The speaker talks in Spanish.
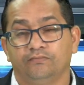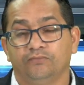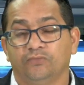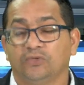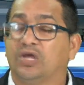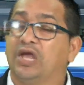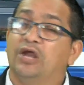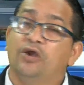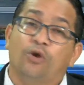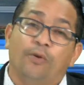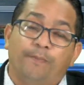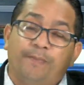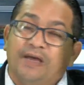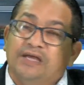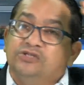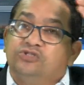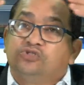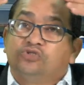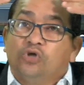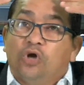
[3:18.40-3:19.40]
que no
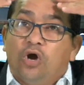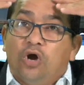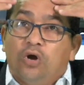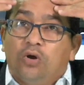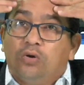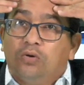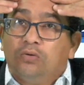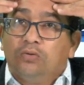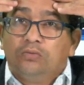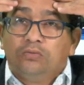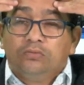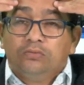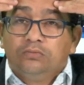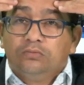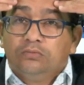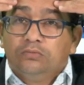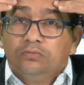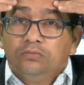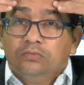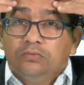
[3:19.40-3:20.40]
pensó
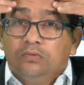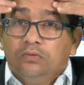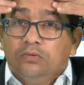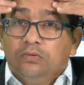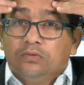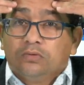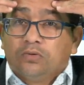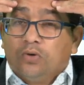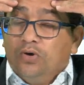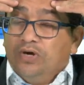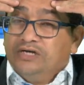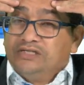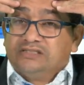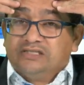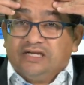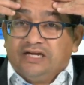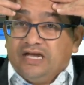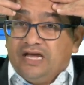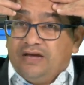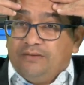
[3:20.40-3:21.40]
con el
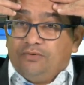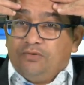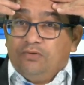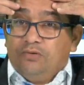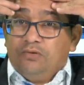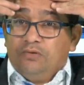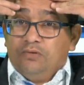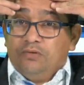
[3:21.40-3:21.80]
cerebro,